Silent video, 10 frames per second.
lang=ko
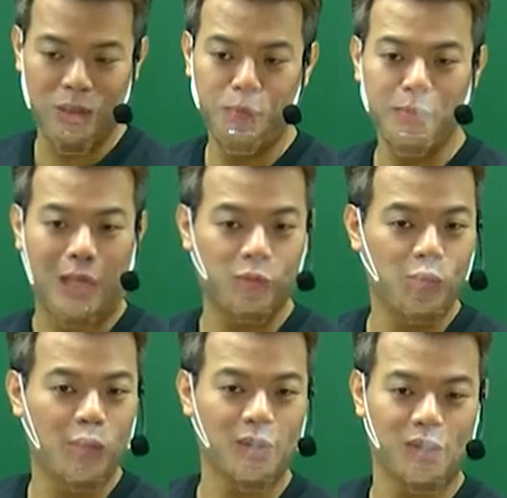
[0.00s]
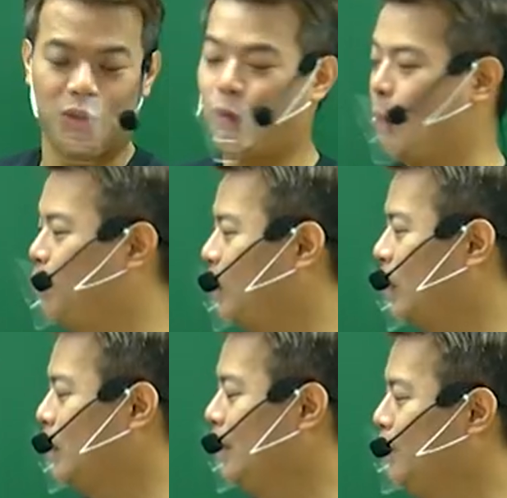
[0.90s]
인품이 아주 훌륭하더라 저희
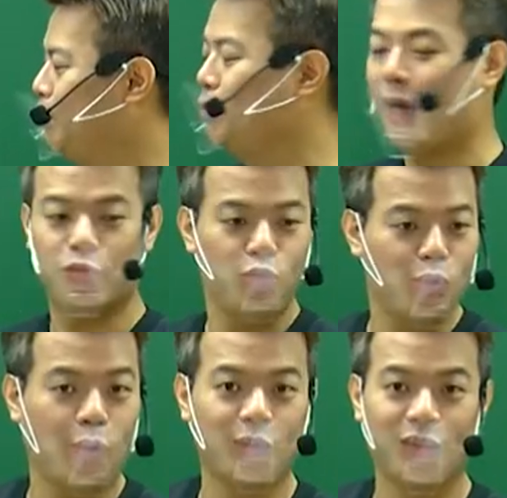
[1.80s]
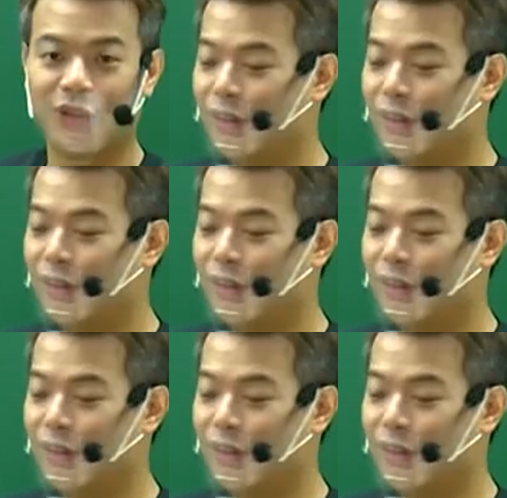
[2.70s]
와이프가 인품이 아주 훌륭하거든